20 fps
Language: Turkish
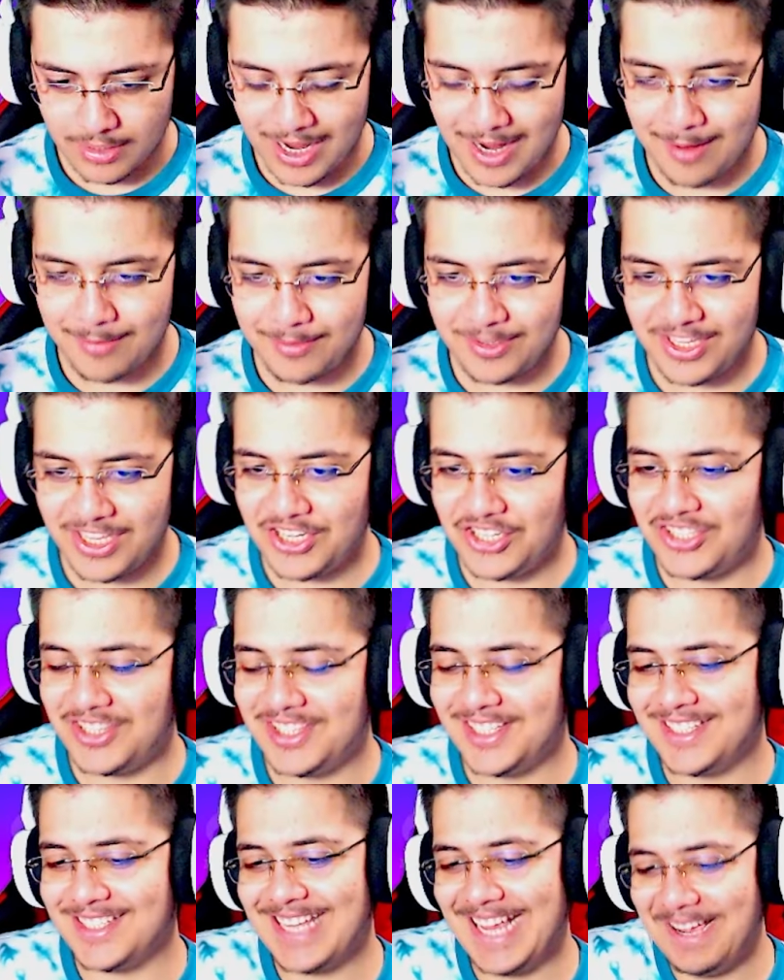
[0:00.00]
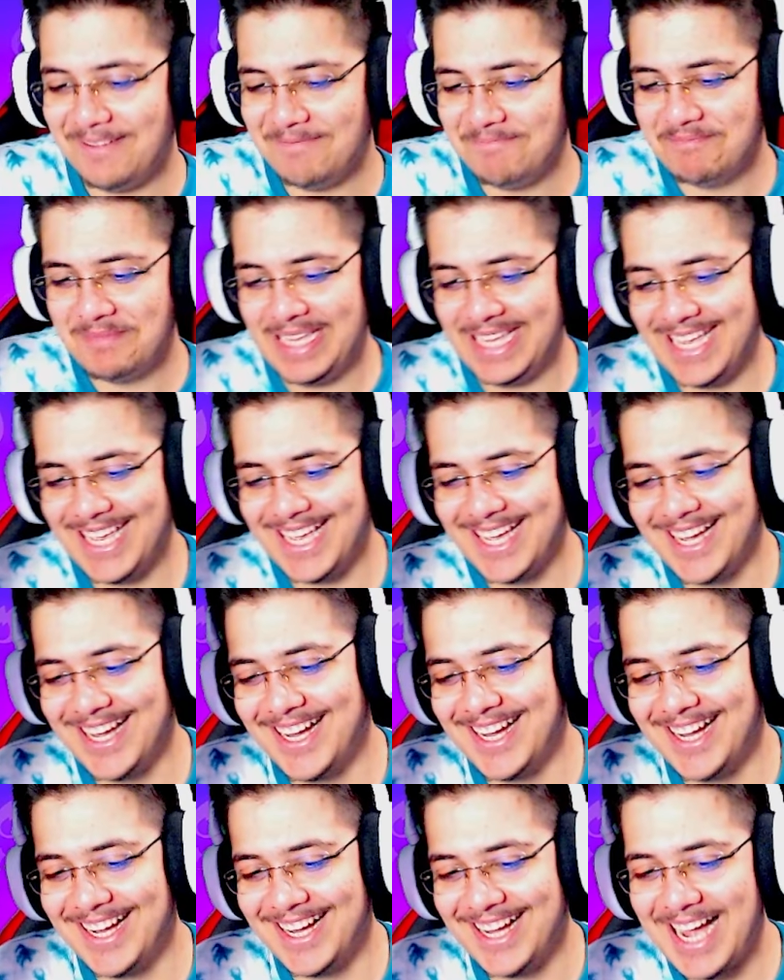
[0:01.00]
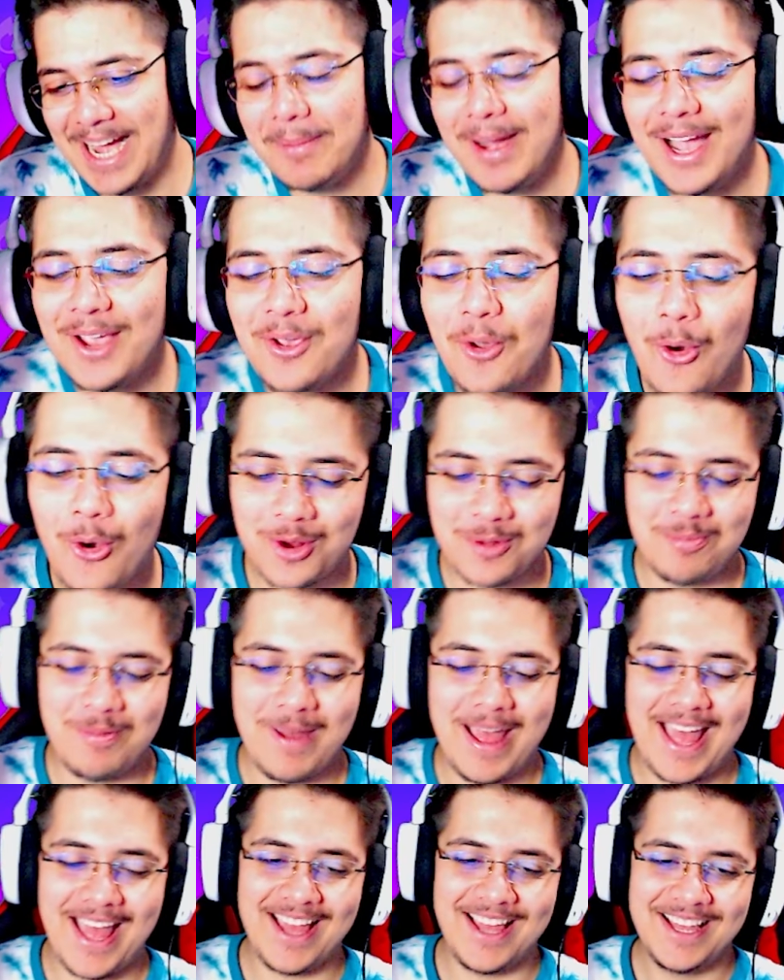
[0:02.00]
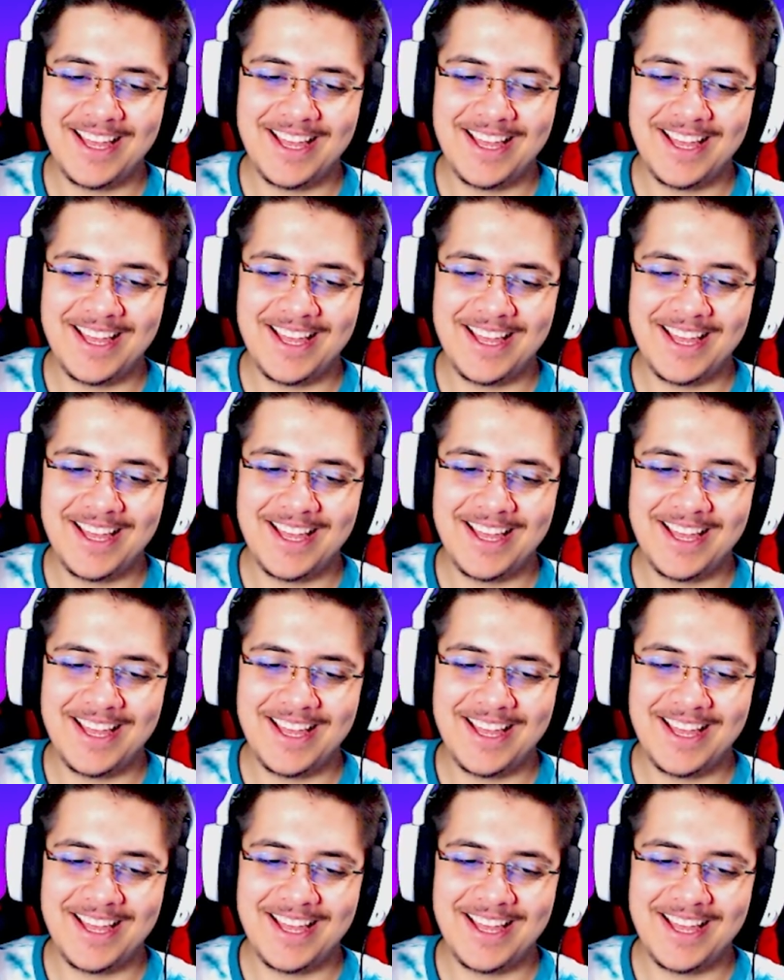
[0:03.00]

abi değiştirsem mi ya? Ama yok be.